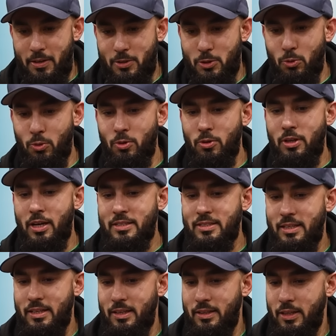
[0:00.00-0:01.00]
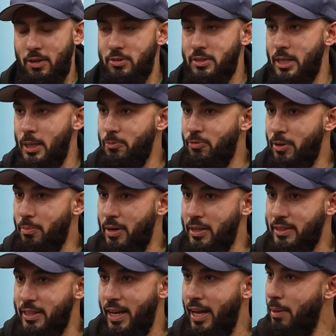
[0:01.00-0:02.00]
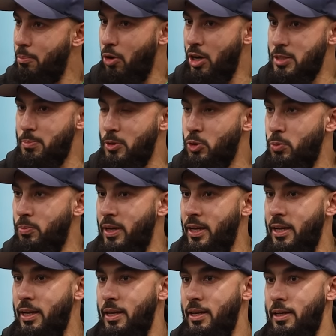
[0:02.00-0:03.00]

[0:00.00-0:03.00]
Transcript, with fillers: रसूलुल्लाह सल्लल्लाहु अलैहि वसल्लम फरमाते हैं मुआज़ मैं तुम्हें